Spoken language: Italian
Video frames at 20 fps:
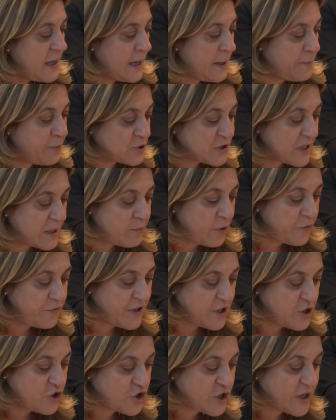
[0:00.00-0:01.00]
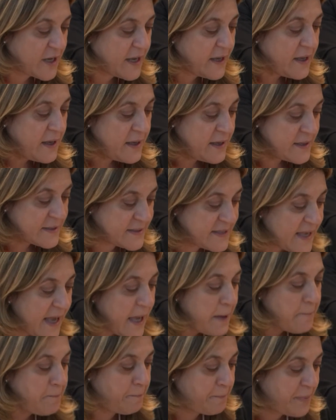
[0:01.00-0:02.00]
le potremo vincere
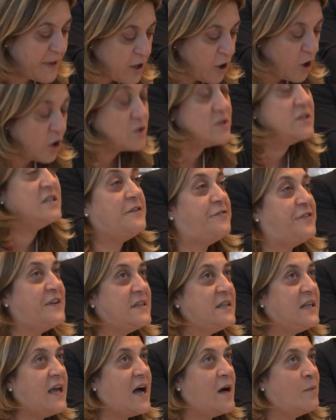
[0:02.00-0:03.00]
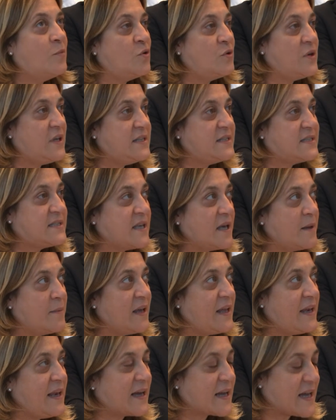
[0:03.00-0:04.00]
se però difendiamo
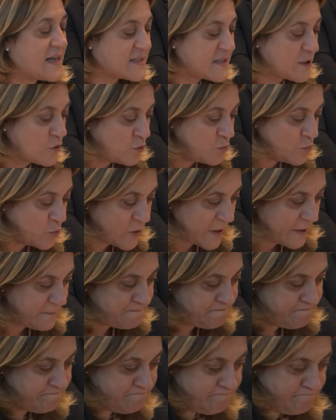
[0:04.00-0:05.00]
insieme la casa comune.